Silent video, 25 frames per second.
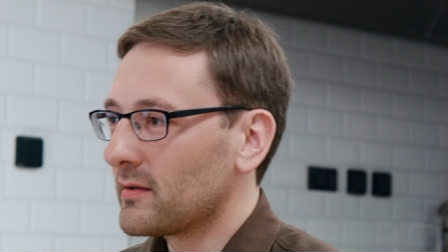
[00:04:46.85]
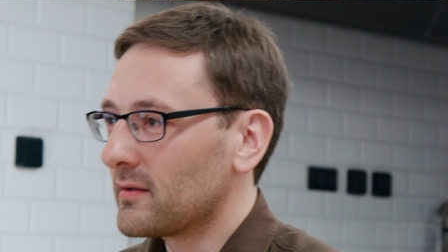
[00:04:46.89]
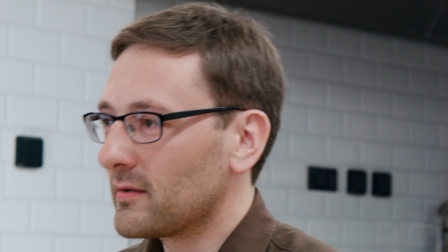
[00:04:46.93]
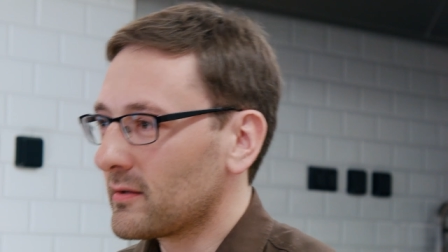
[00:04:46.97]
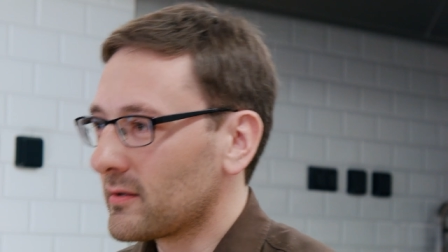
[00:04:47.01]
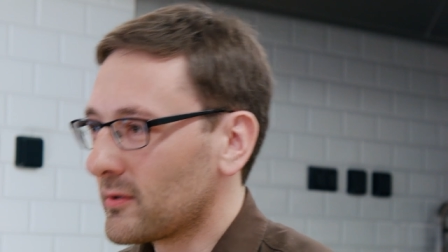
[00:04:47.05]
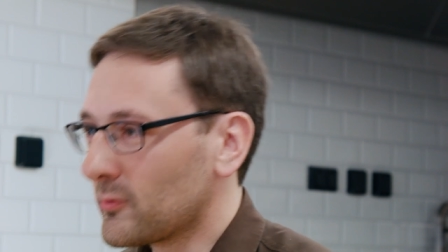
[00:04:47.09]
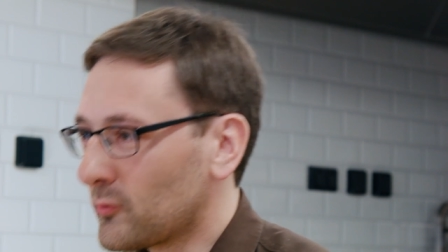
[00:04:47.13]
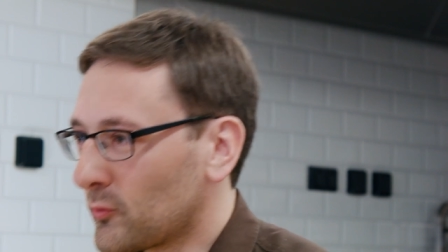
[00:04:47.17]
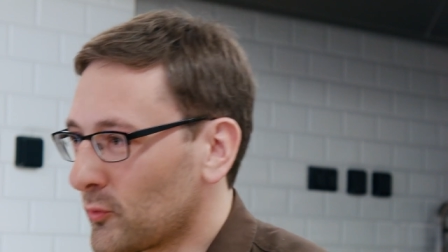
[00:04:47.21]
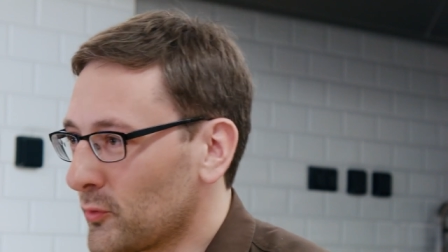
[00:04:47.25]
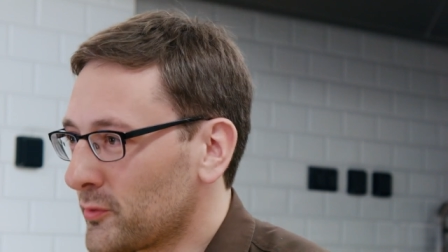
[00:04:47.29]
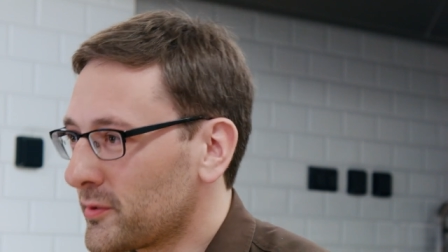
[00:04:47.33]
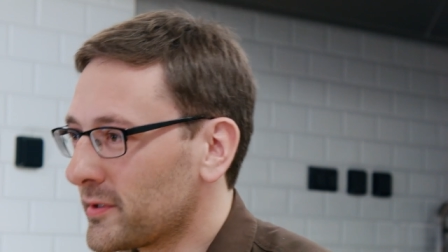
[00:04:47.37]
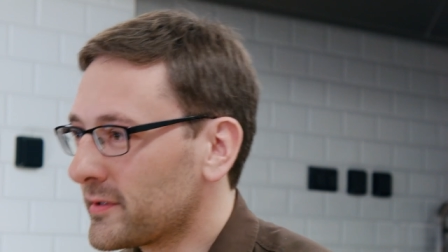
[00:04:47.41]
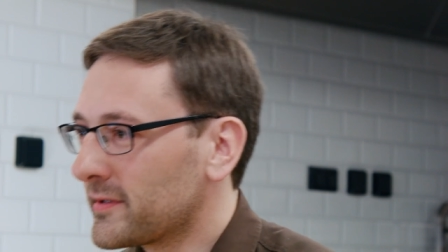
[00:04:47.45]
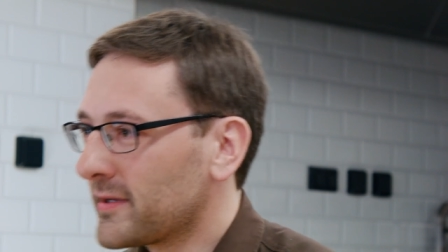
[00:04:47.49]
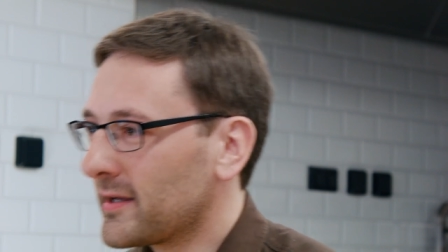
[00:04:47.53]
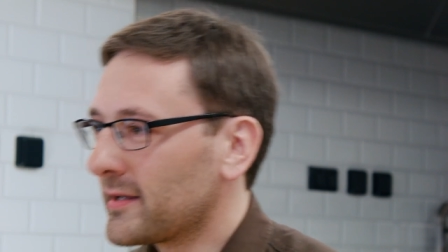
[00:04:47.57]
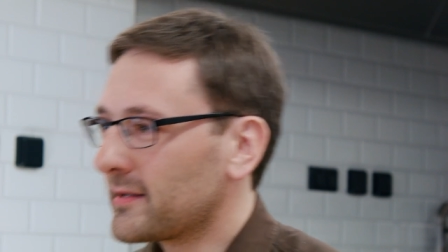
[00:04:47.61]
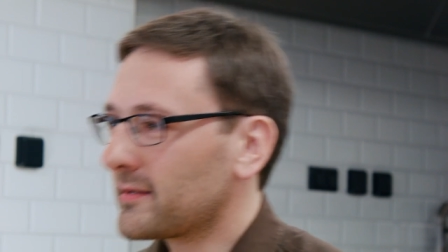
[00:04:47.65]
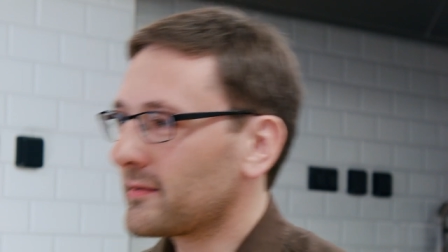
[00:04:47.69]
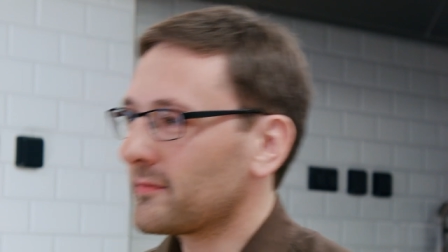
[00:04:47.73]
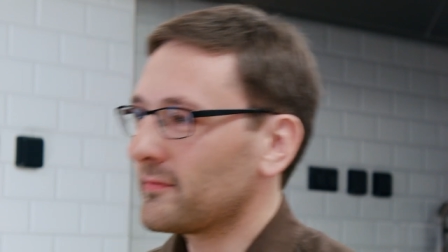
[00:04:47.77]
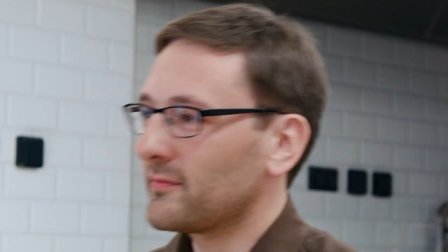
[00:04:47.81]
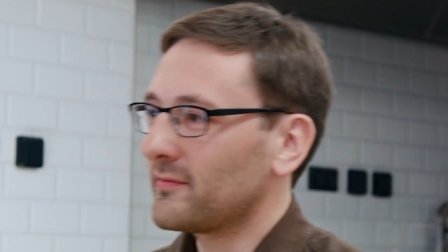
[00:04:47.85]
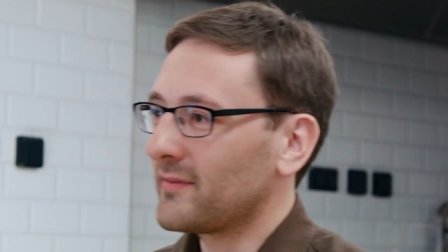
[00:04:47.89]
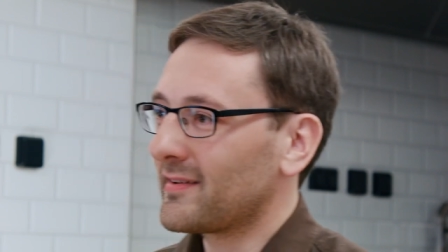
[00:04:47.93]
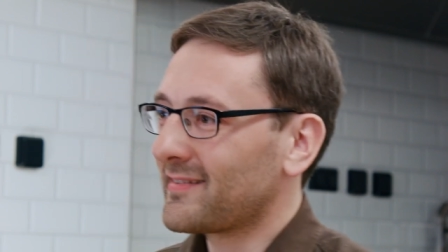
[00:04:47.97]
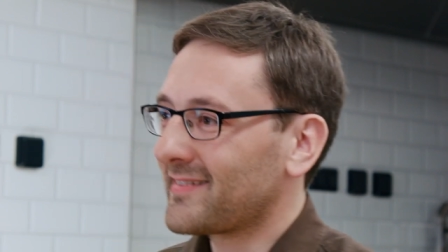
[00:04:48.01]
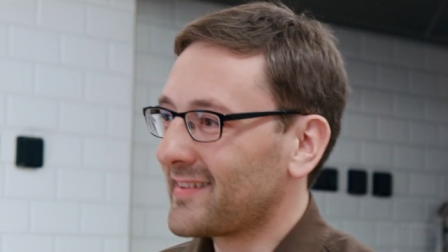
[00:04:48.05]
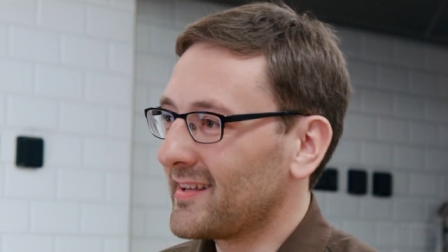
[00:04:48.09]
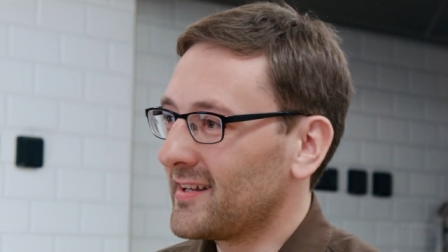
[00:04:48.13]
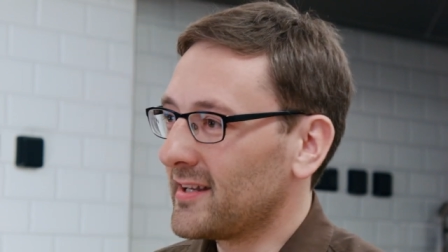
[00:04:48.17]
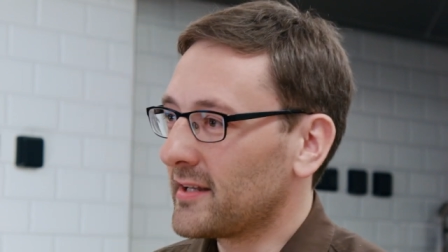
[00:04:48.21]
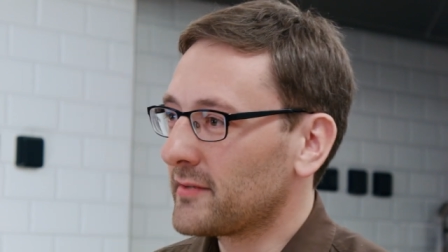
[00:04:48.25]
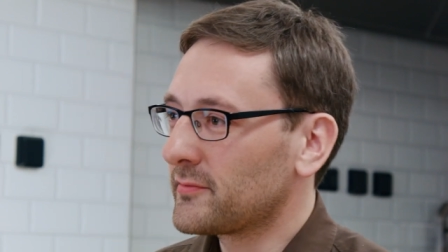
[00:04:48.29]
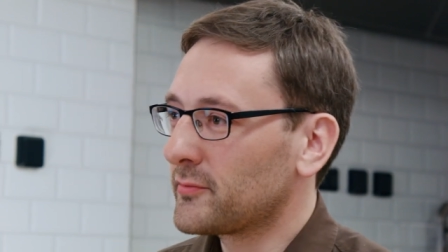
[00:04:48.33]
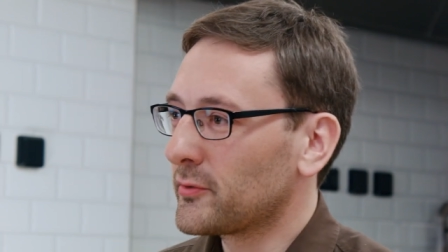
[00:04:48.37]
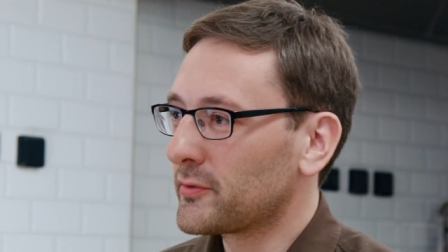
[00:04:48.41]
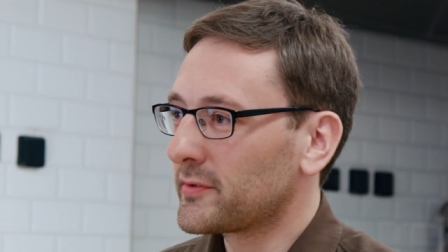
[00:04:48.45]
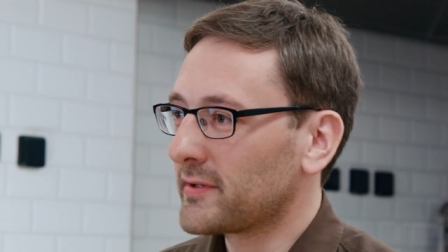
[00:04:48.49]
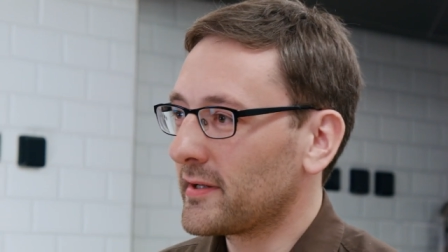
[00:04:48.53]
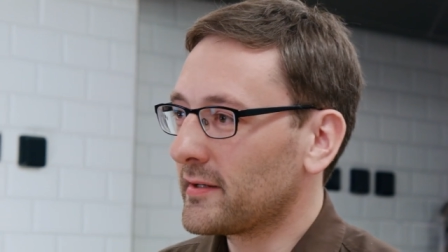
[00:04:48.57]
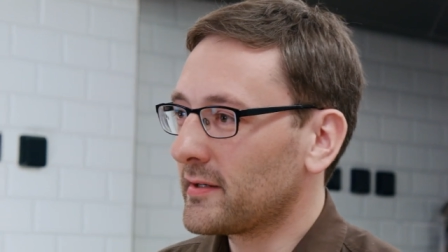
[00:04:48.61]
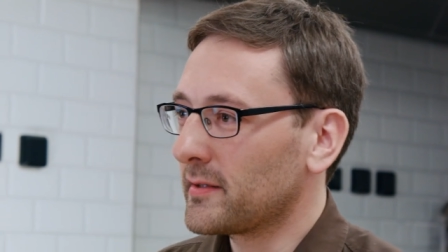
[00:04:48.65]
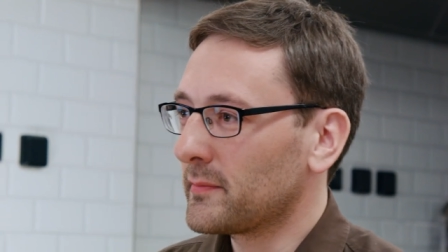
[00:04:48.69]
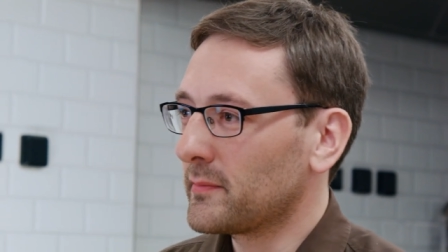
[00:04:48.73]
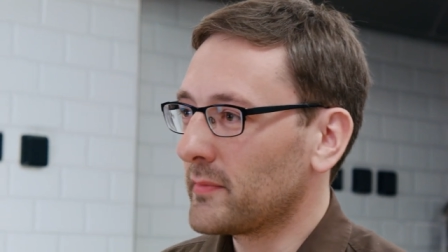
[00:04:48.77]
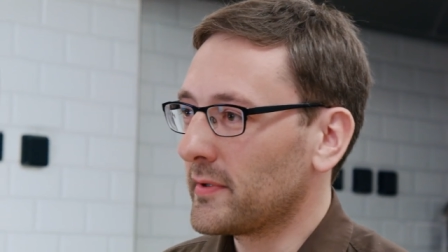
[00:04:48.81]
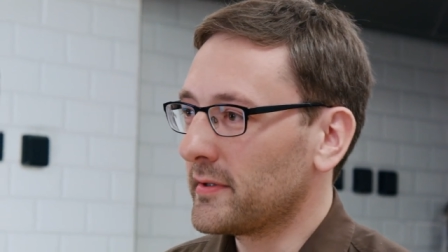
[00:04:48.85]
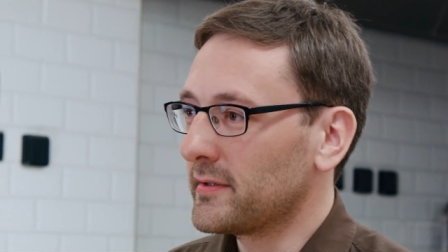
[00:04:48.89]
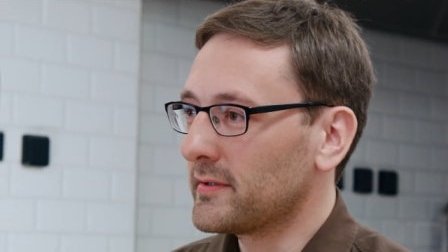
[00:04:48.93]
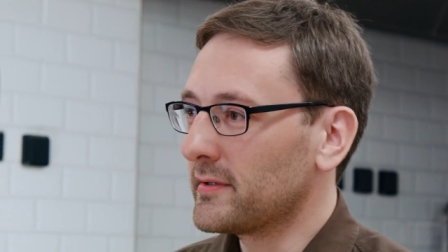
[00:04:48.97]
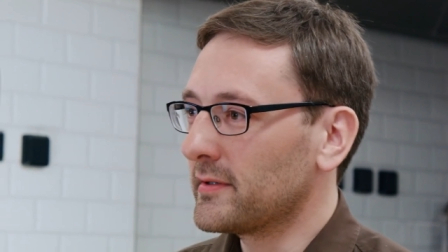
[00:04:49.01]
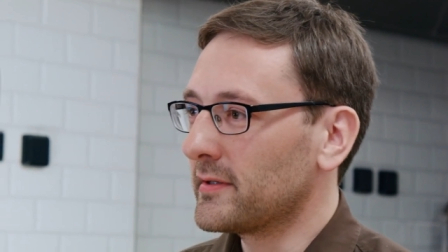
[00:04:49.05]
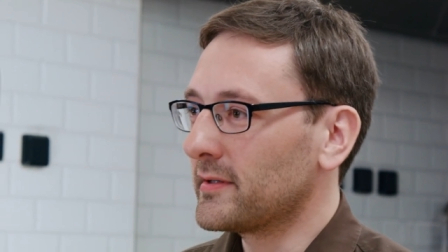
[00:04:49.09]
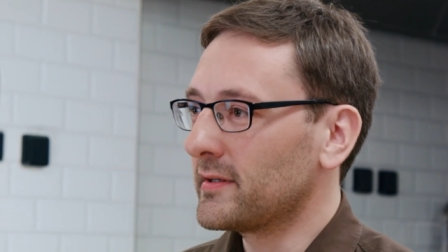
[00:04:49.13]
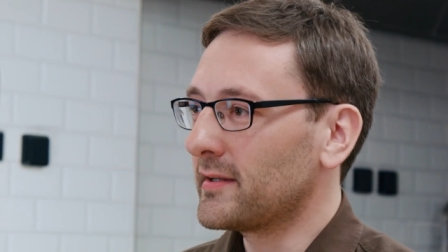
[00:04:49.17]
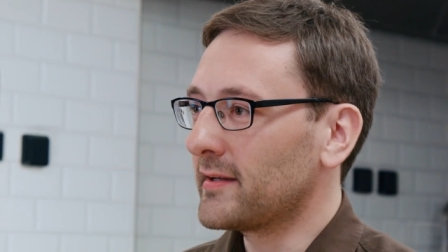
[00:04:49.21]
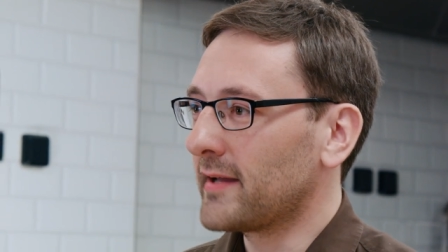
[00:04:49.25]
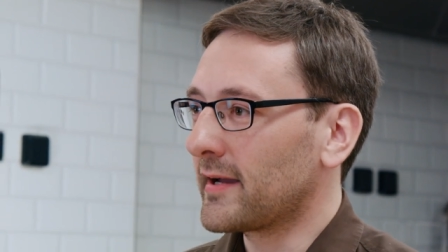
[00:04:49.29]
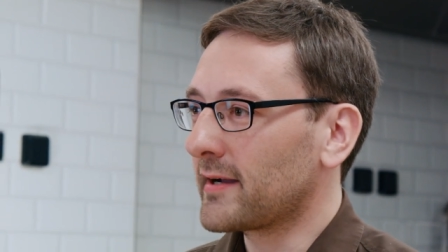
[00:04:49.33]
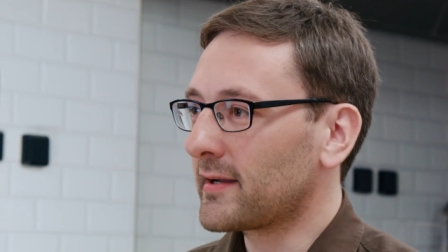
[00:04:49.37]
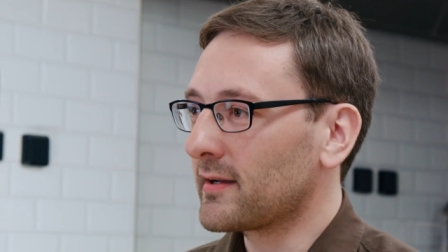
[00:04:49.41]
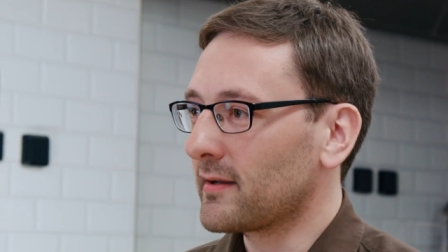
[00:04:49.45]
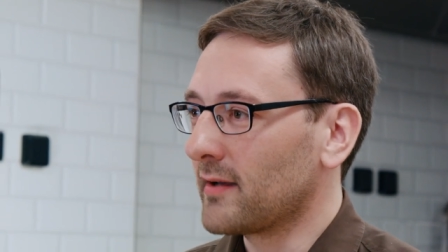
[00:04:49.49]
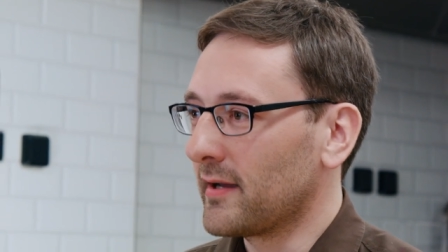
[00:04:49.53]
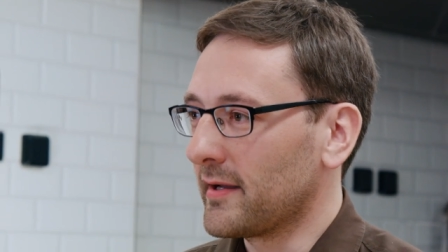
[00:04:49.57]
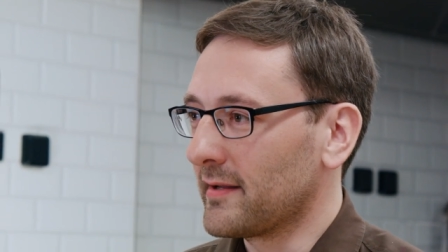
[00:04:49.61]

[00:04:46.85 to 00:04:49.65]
gezüchtet hat, was der Landwirt dann am Ende in den Acker